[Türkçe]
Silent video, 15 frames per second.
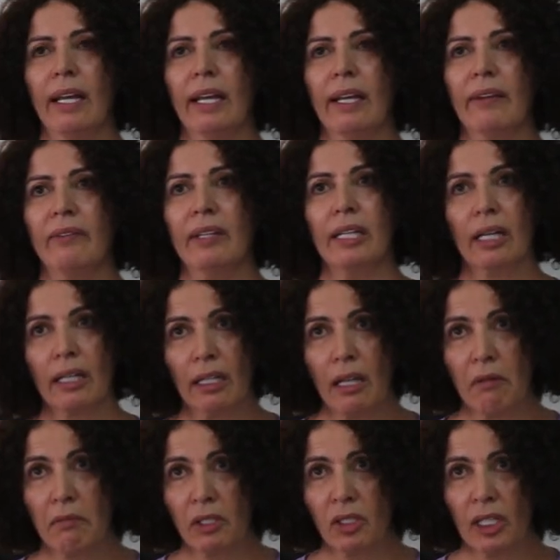e, ve
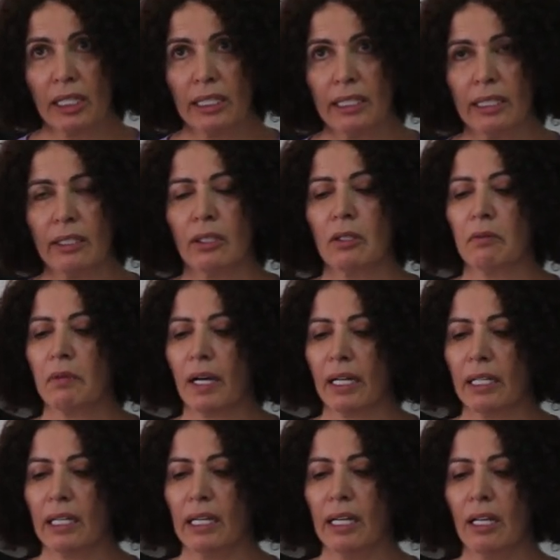yakalanma şekli
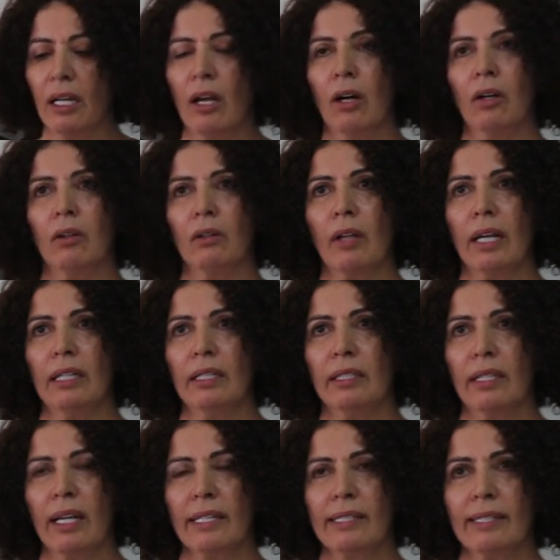itibariyle
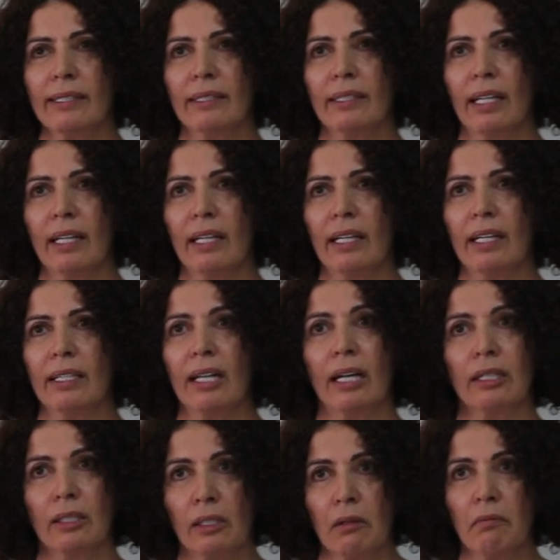olayların aslında
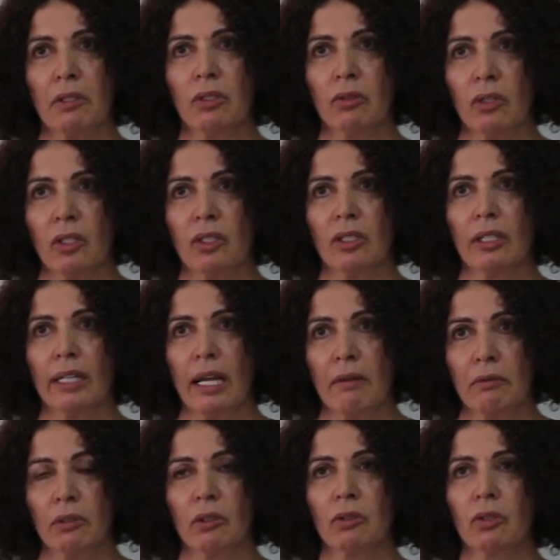yargılama sürecinin
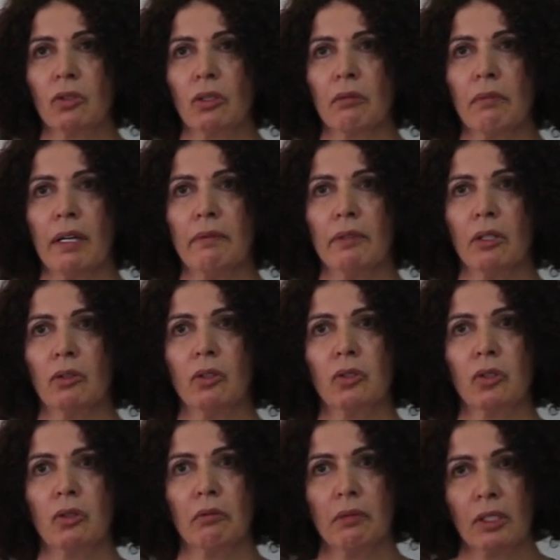hem soruşturma hem de
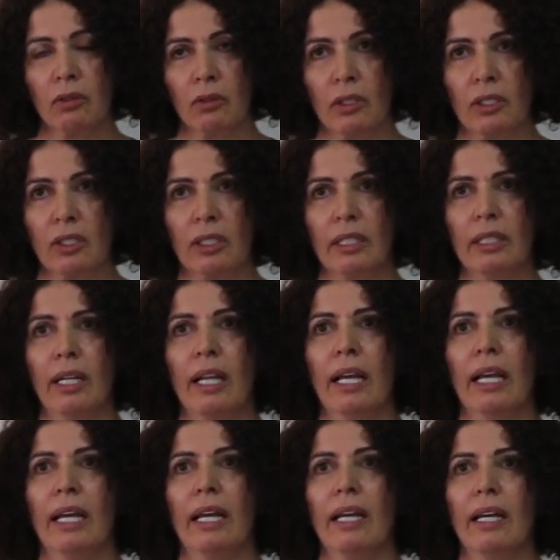koşturma sürecinin
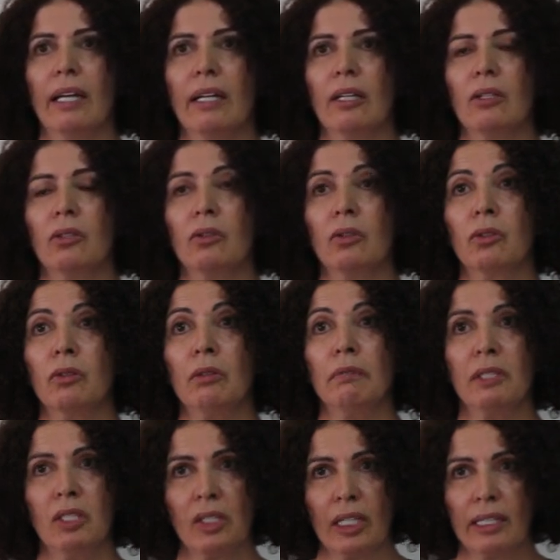e,
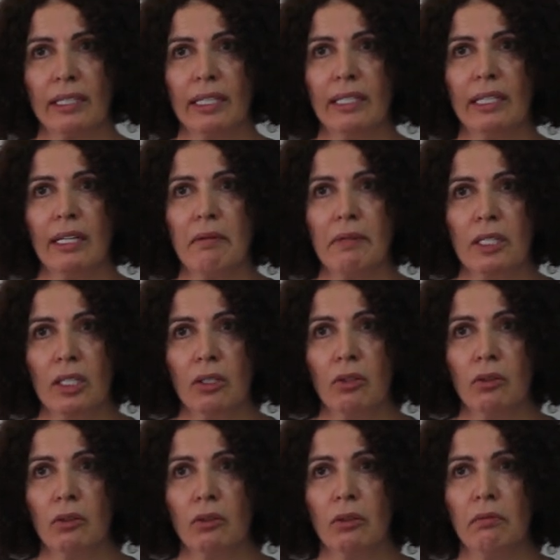yürütülmeyeceği, derinlemesini
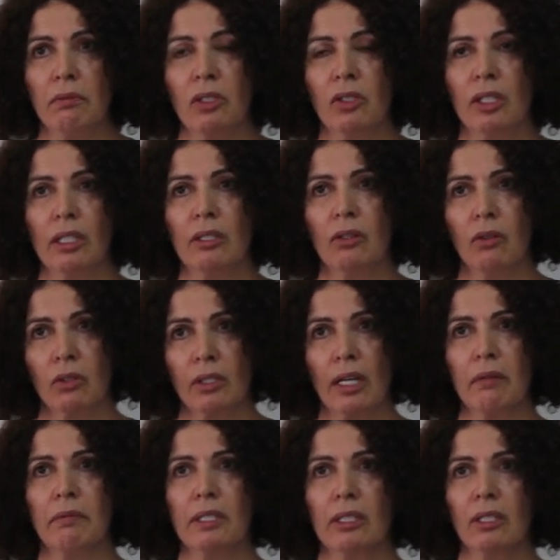yürütülmeyeceğini
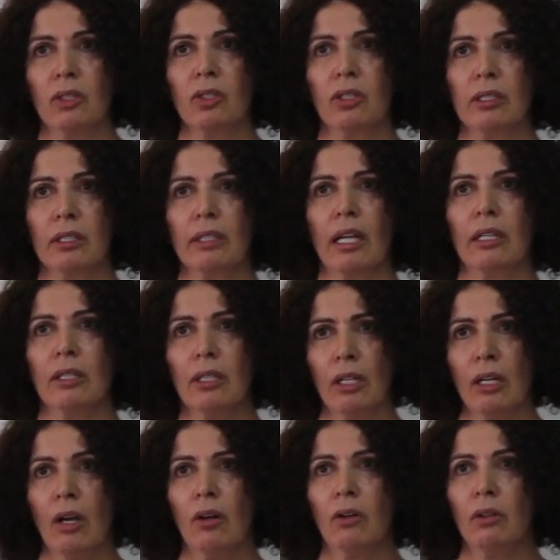göstermesi açısından da
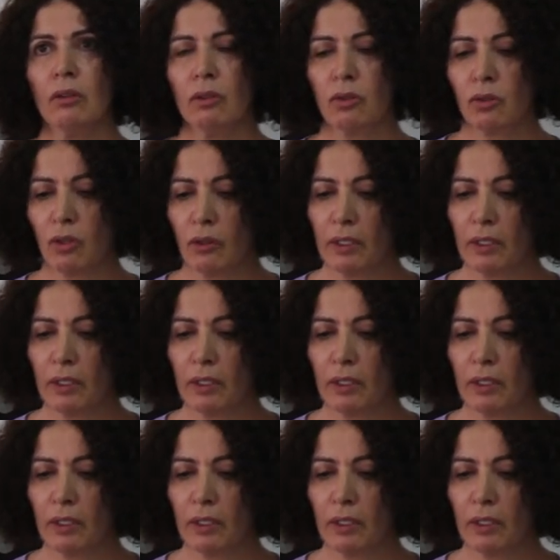oldukça